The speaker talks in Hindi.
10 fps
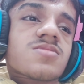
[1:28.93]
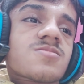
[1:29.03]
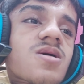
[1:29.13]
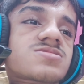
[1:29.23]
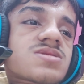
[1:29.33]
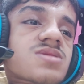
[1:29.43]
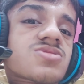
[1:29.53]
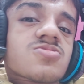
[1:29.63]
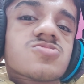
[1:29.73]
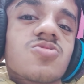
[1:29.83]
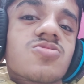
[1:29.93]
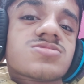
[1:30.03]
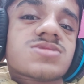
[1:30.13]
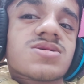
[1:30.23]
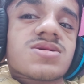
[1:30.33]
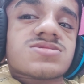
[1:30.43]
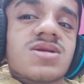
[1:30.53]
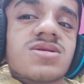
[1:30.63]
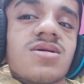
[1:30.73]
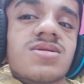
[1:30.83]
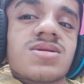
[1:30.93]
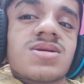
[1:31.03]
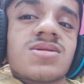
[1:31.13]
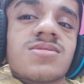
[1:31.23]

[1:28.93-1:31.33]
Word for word: मतलब काटा था तो उन लोगों को डर लगता था कि